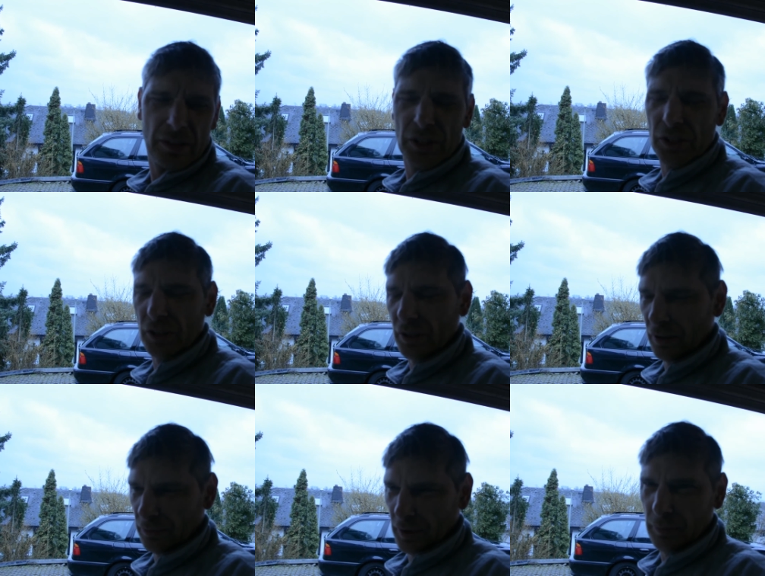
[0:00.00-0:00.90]
die ich
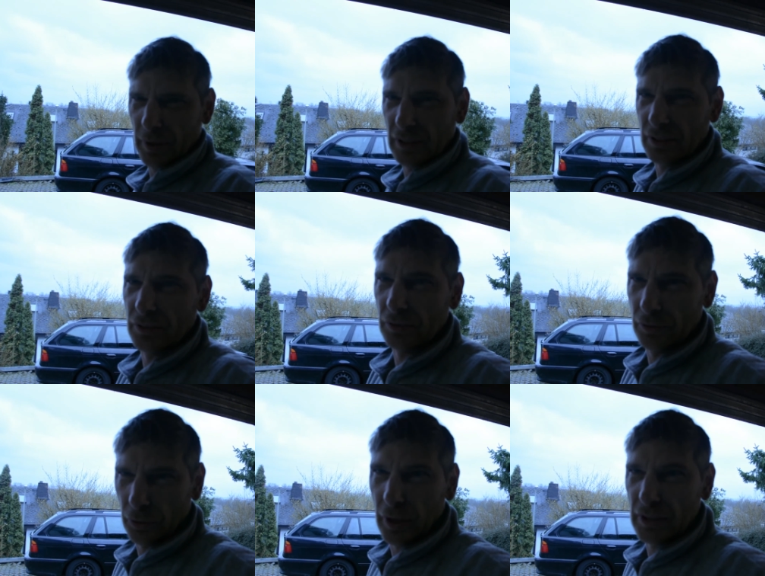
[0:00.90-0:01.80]
auf dem letzten
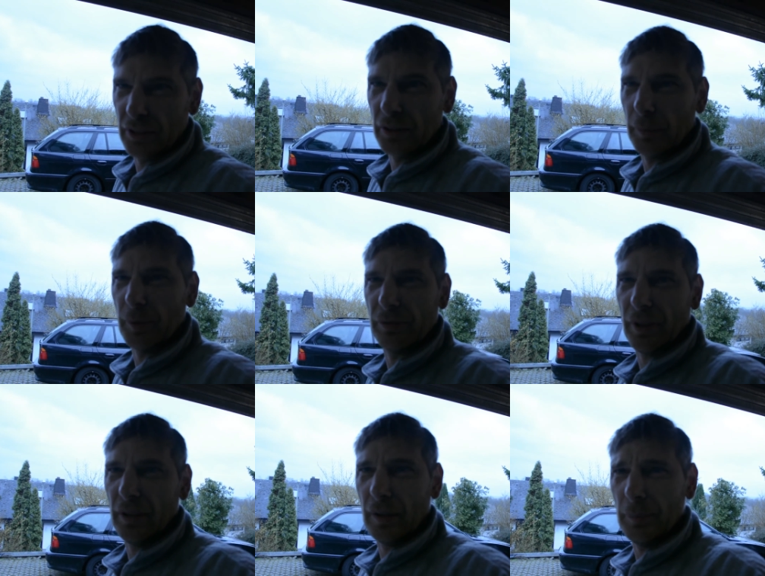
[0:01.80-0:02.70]
Kroatien-Trip
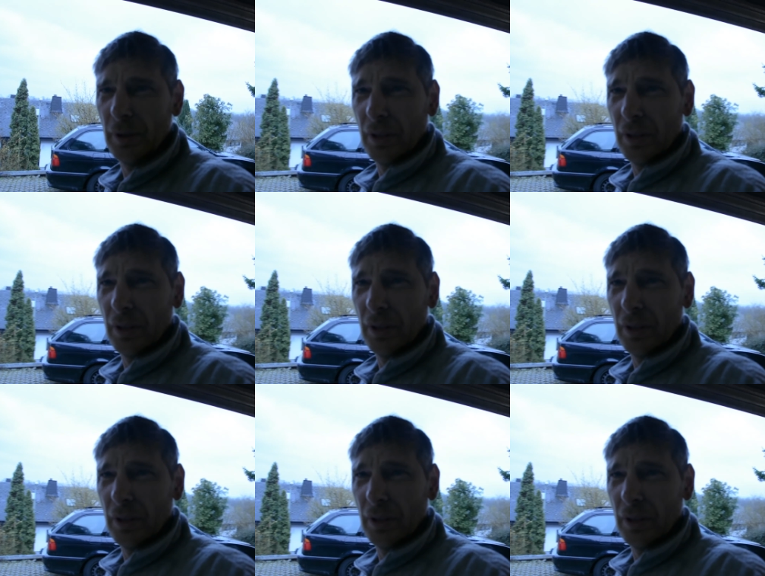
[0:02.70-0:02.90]
gefahren habe,